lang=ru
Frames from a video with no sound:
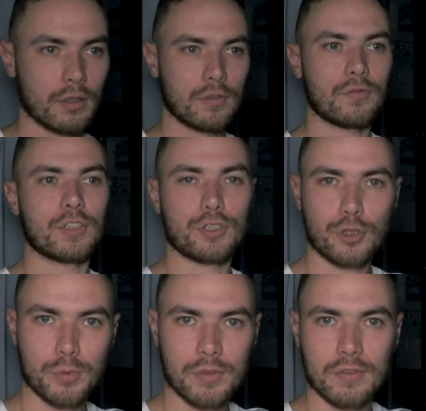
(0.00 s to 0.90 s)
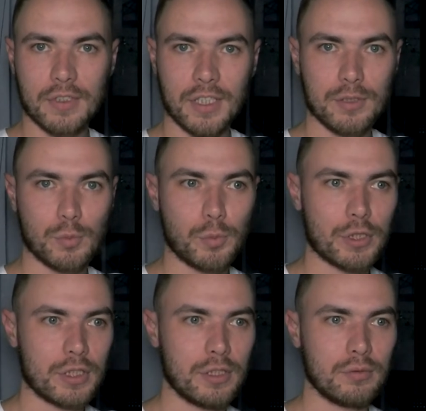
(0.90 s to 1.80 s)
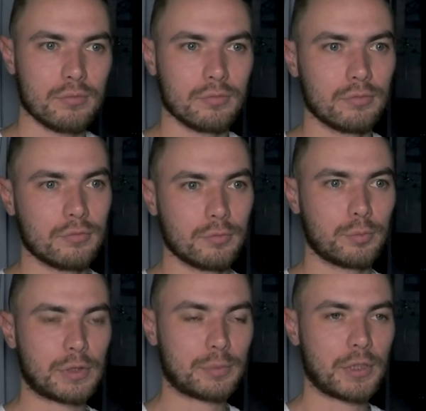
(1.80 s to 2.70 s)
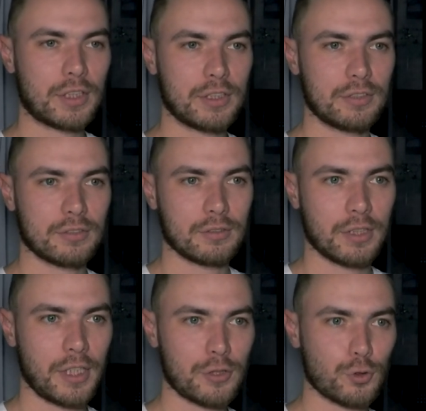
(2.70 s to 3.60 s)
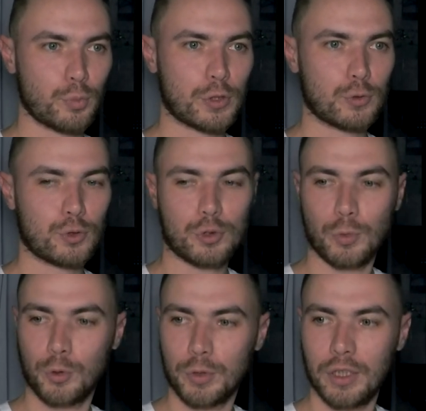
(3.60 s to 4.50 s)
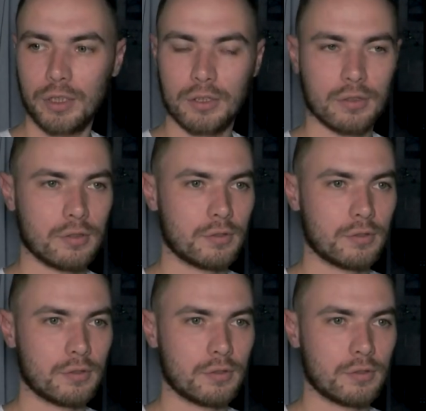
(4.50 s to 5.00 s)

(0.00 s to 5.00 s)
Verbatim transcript: Вы же, собственно, за этим и пришли. Посмотреть реакцию, послушать мое мнение.